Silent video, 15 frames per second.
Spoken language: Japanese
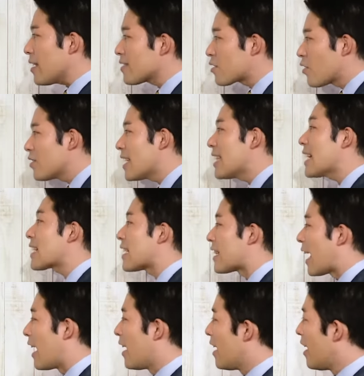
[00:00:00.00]
そんな中
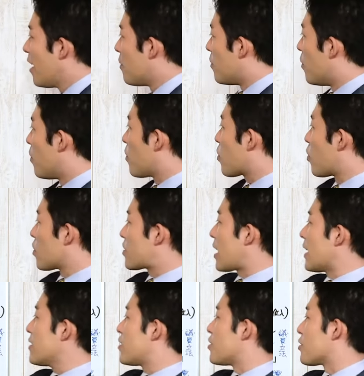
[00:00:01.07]
で、うん、この
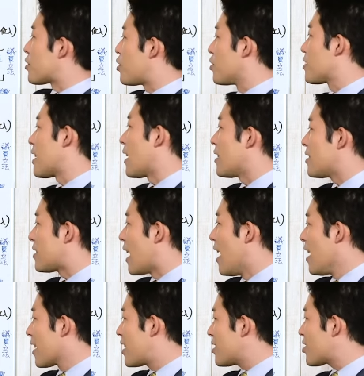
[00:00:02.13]
39歳にして
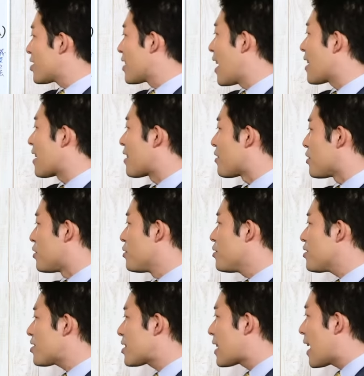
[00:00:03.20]
岸内閣郵
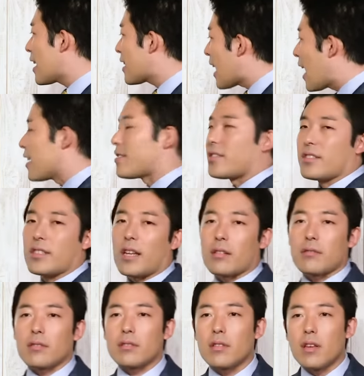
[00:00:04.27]
政大臣にな
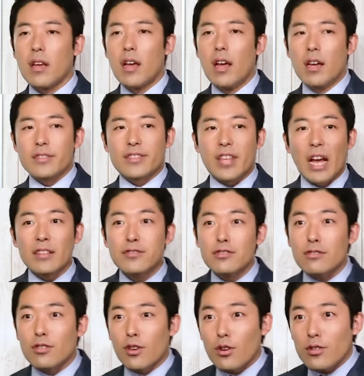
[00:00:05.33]
るんです
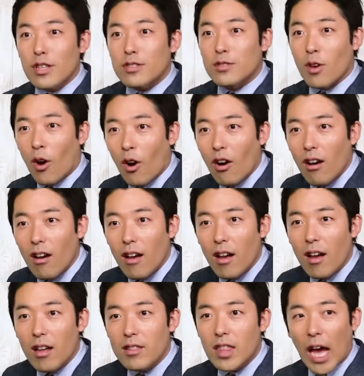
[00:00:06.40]
39ですよ
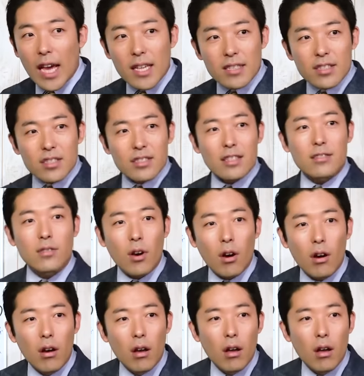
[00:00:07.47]
大臣ですよ